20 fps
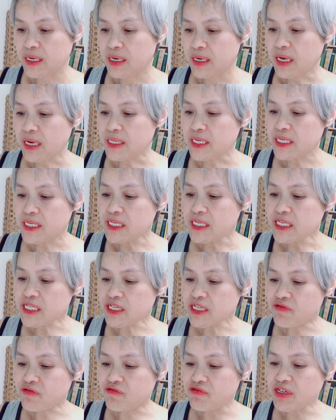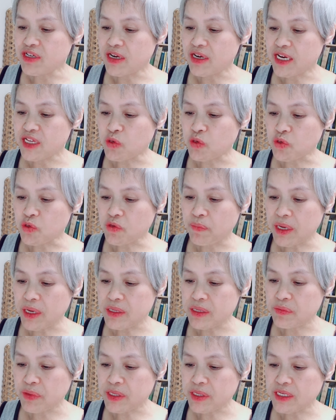그러니까 29년에
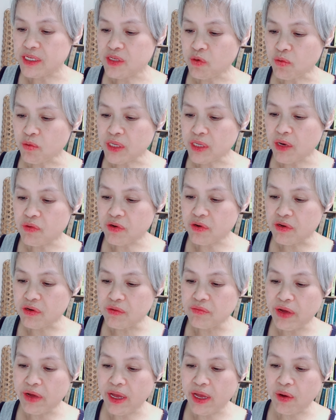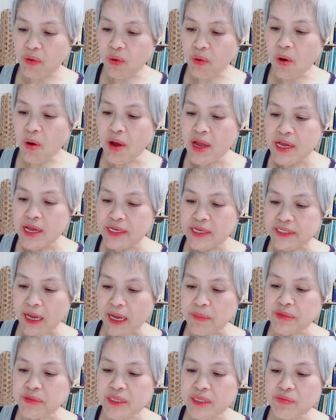조선편제 촉탁으로 근무했고
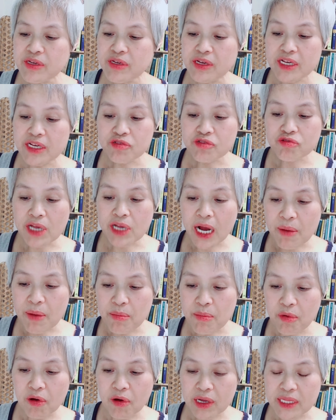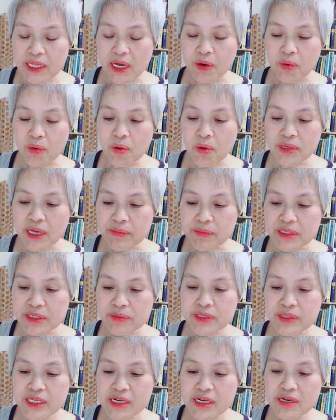30년에 수사간보가 됐고
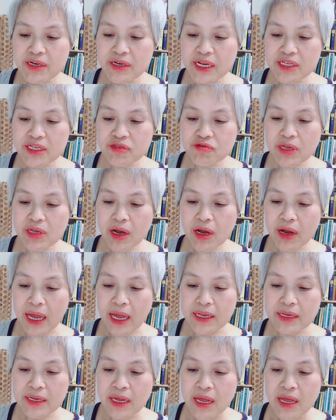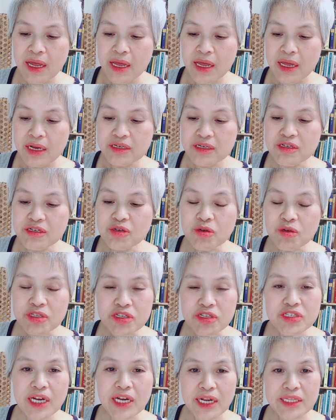37년에 수사간으로
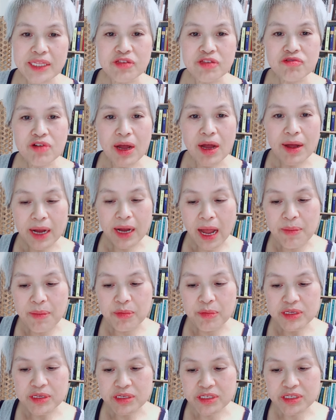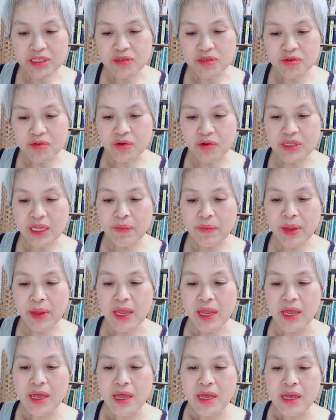승진할 때수사간보의 승진으로 그 다음에
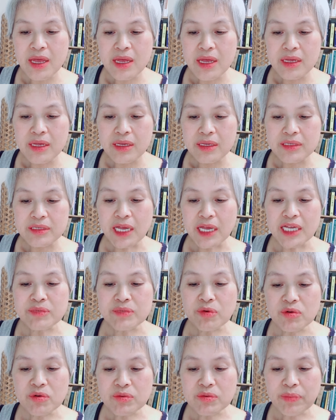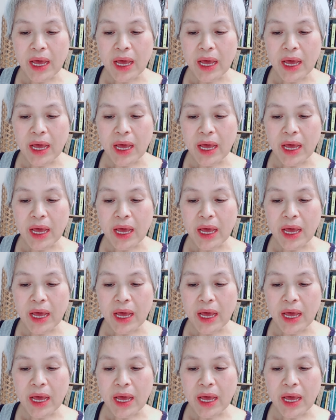45년